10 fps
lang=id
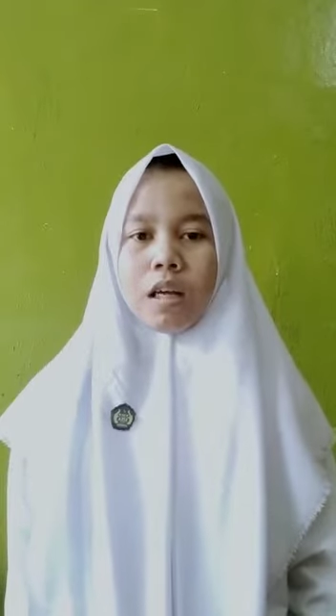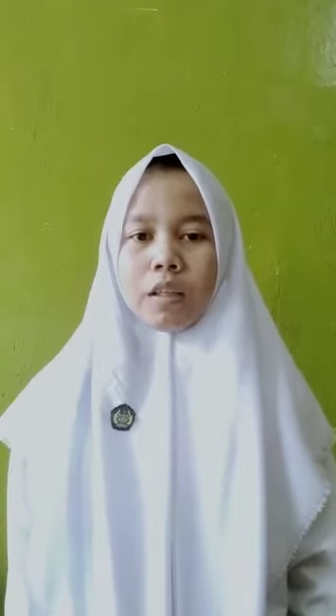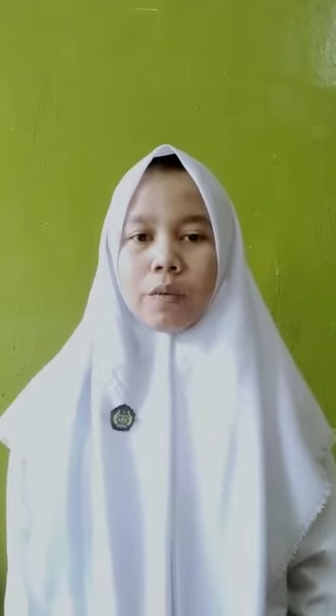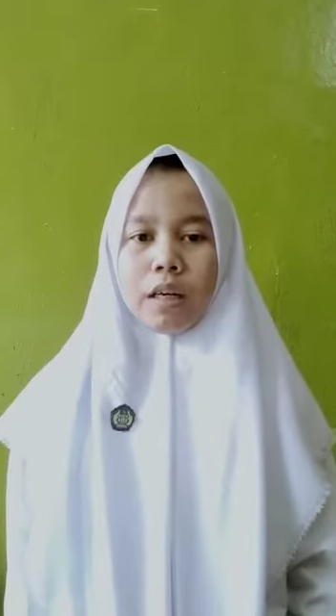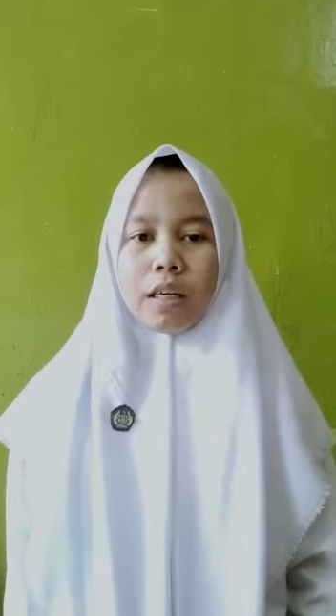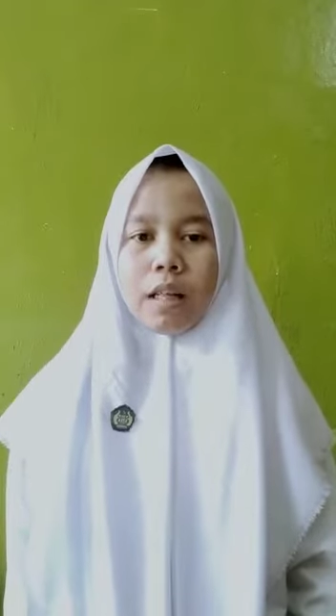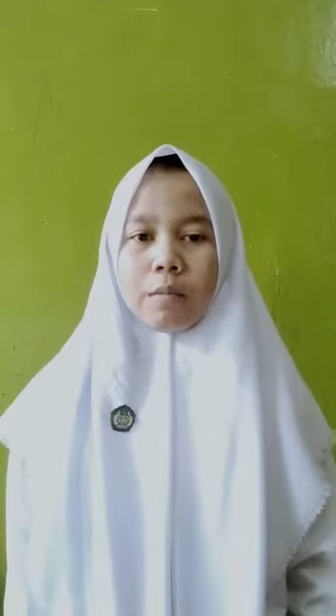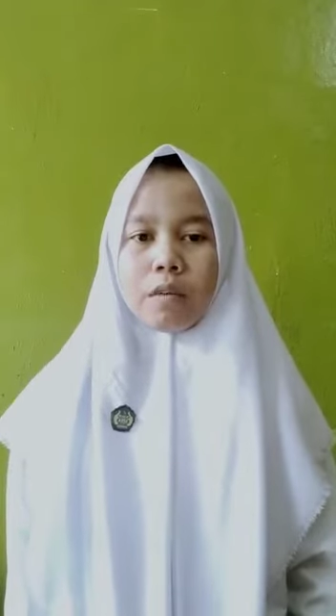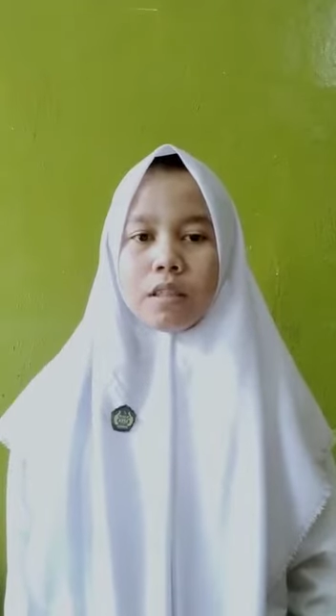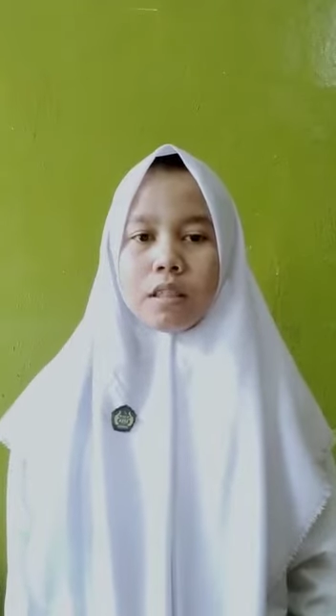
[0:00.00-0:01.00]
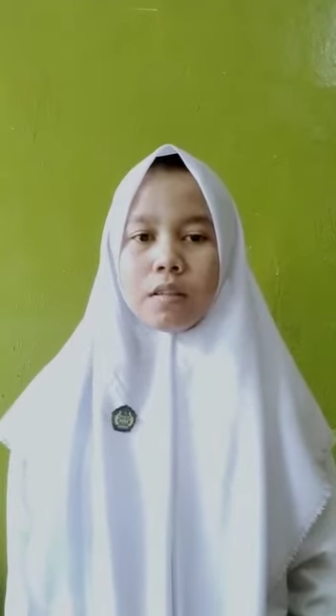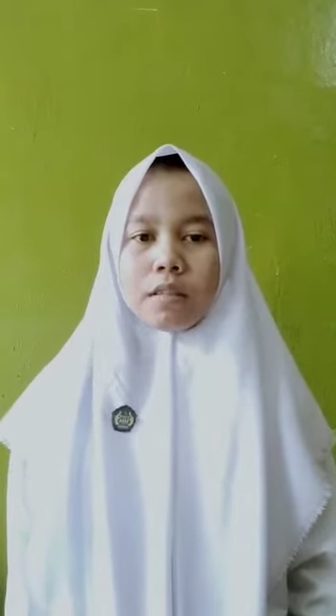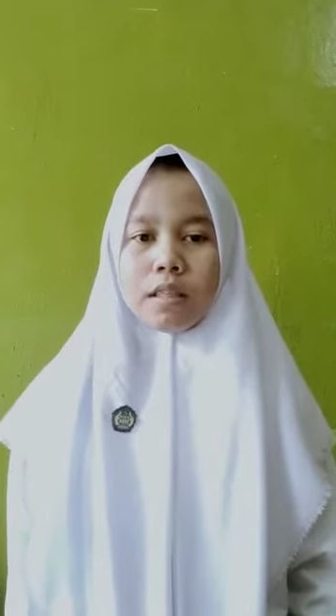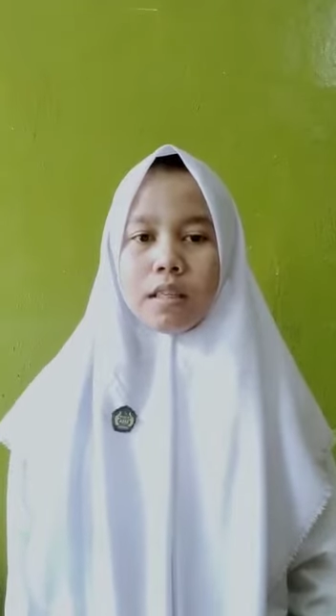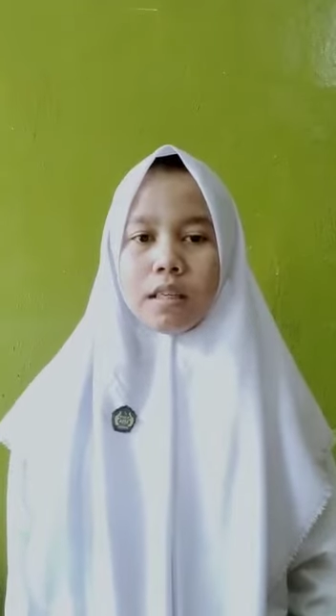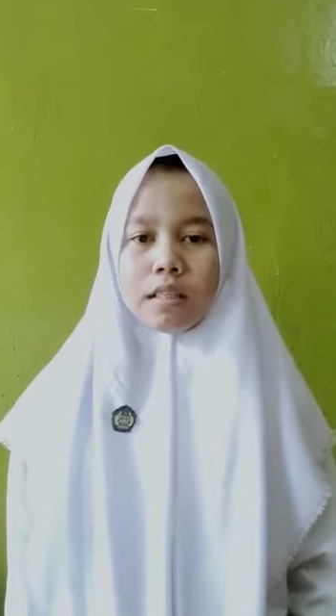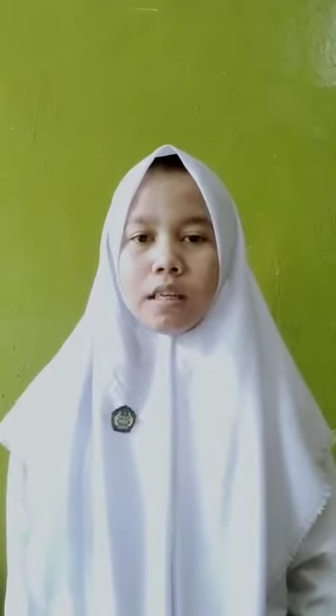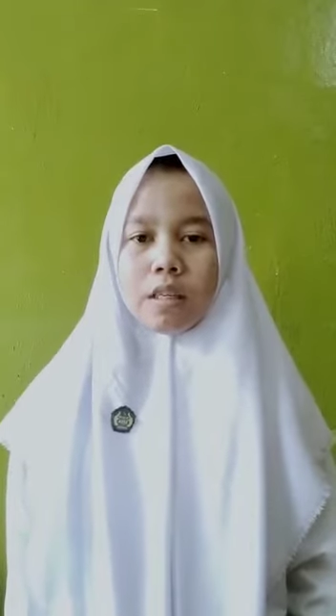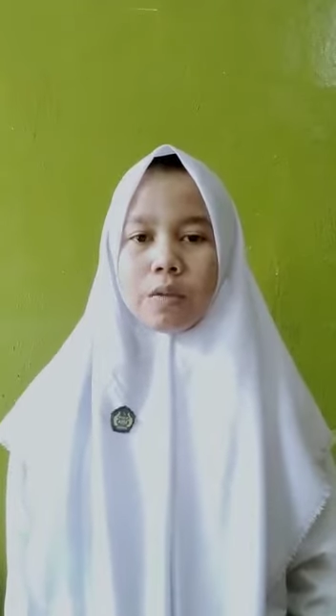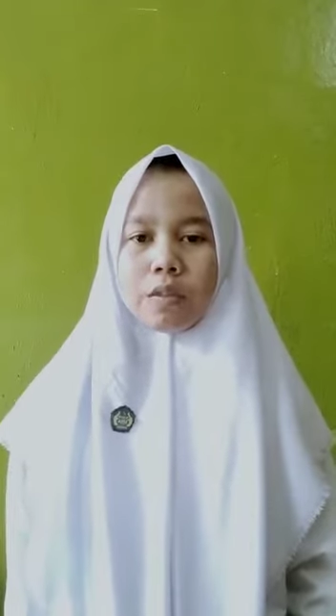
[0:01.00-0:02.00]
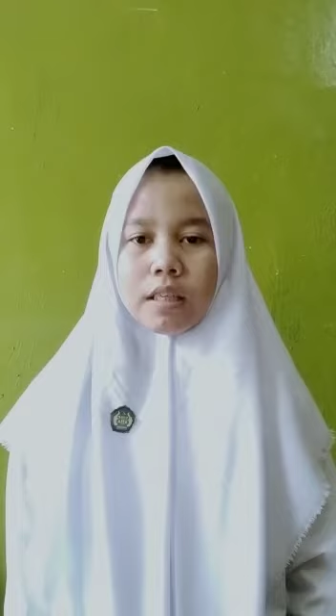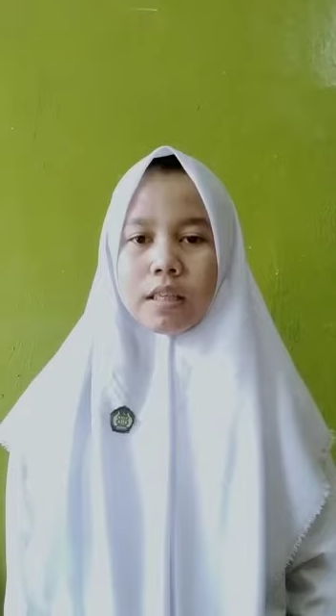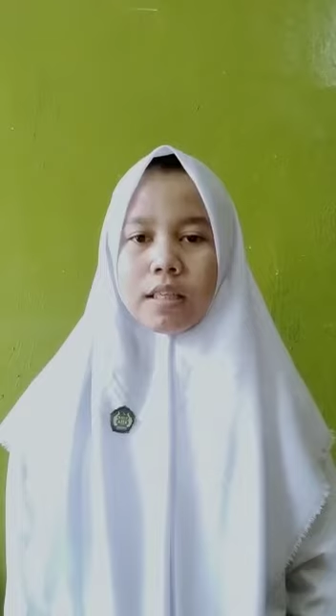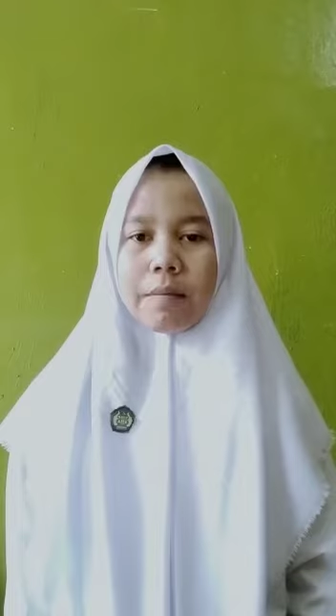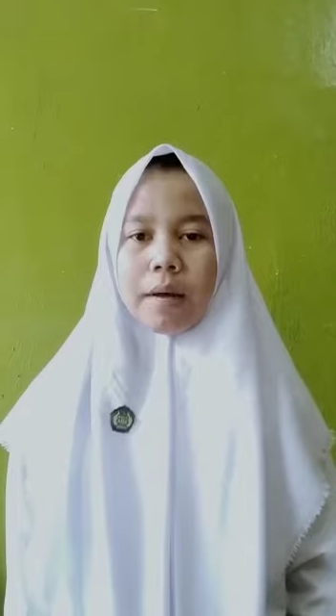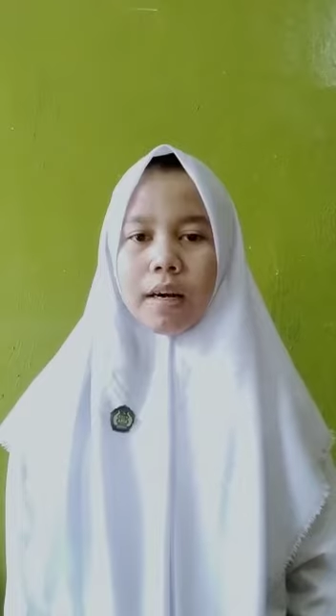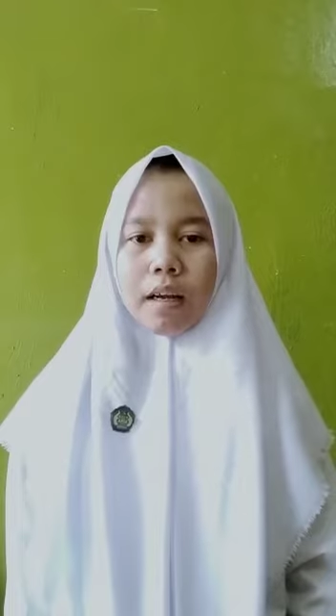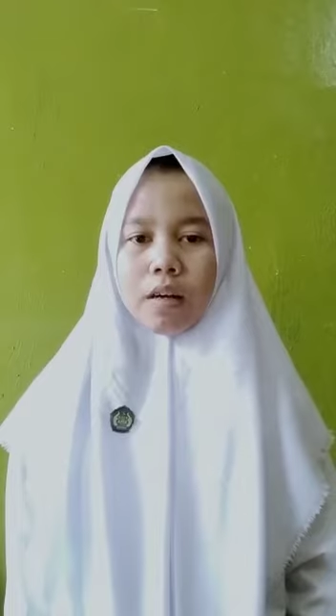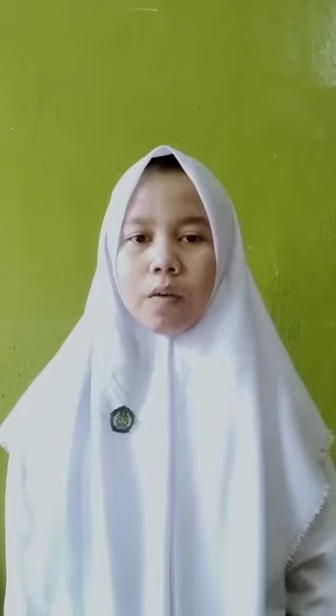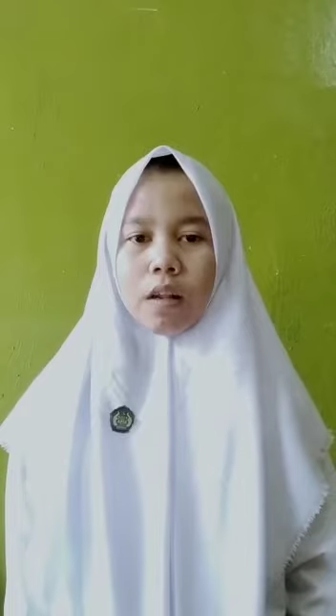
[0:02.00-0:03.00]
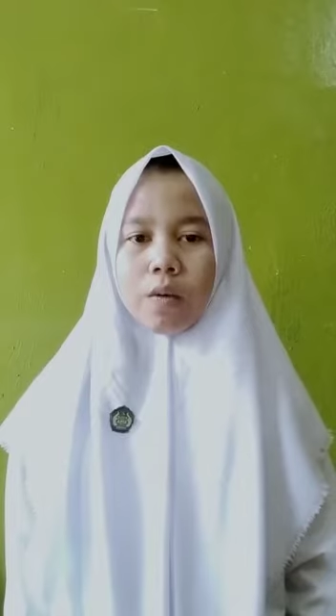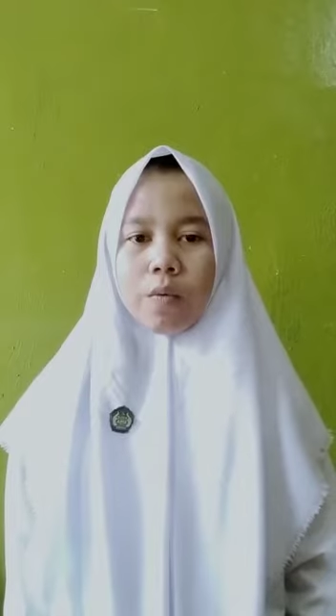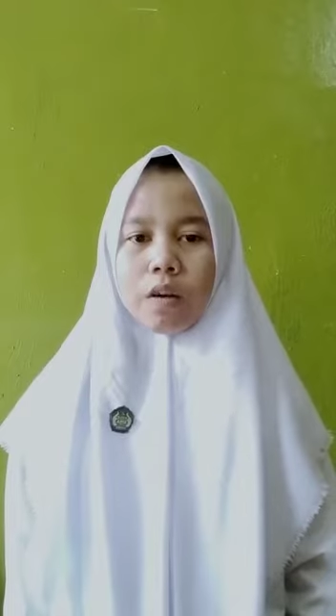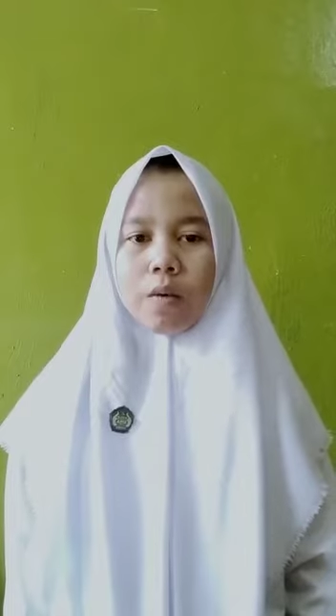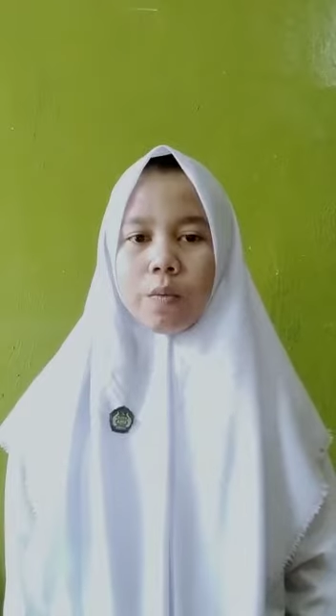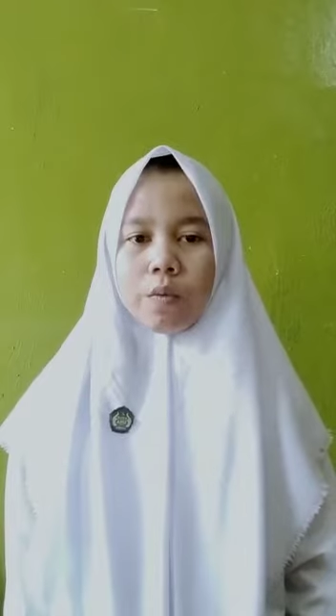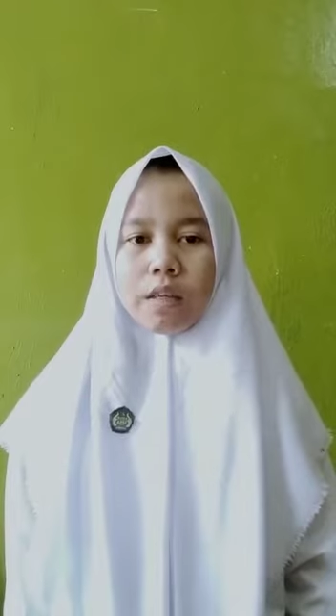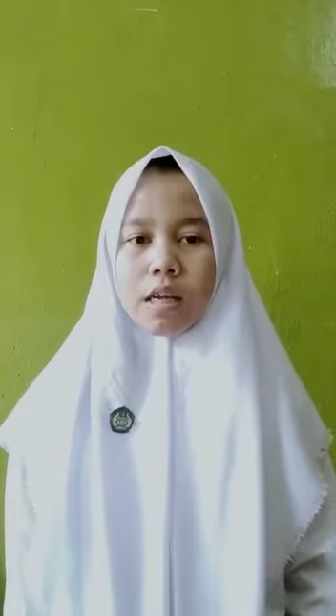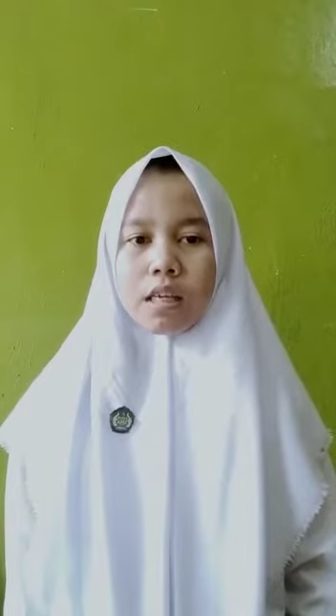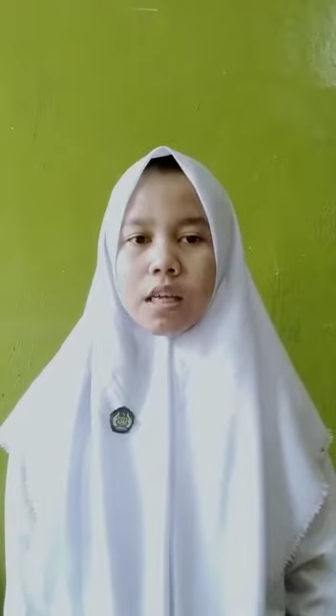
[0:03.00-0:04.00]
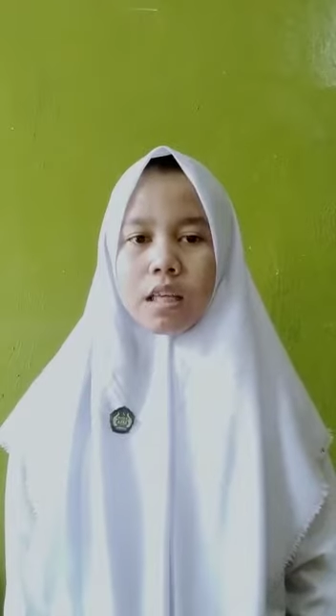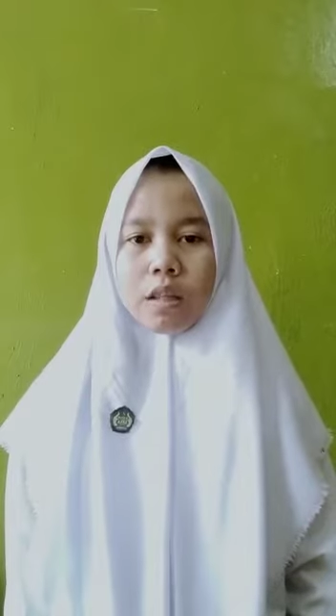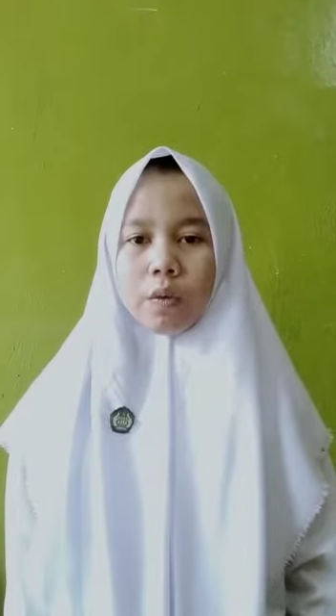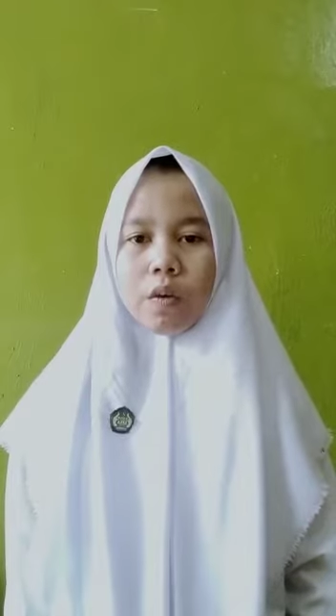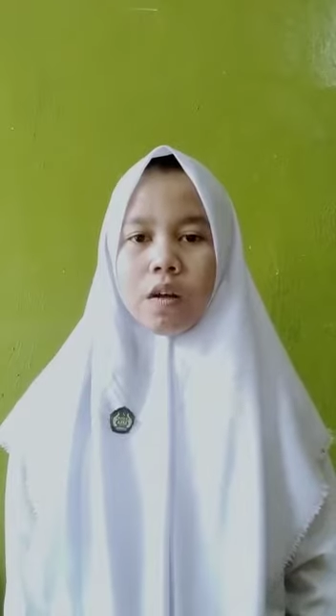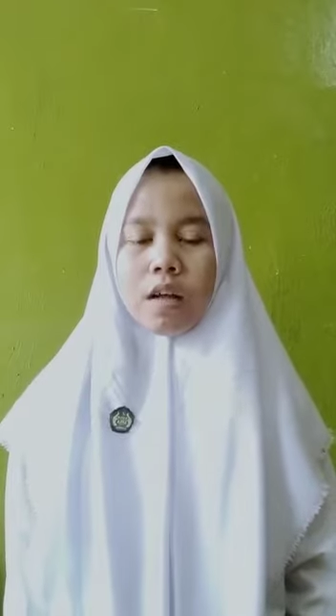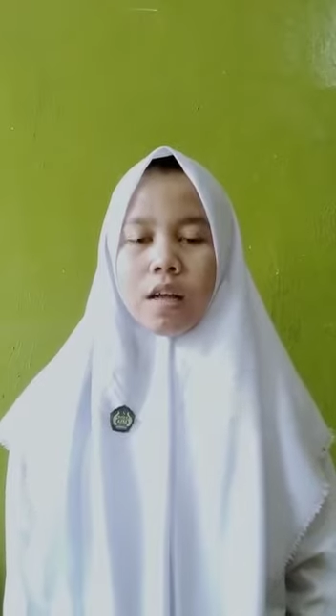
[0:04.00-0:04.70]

Aturan dalam konstitusi ini selanjutnya dijabarkan oleh undang-undang yaitu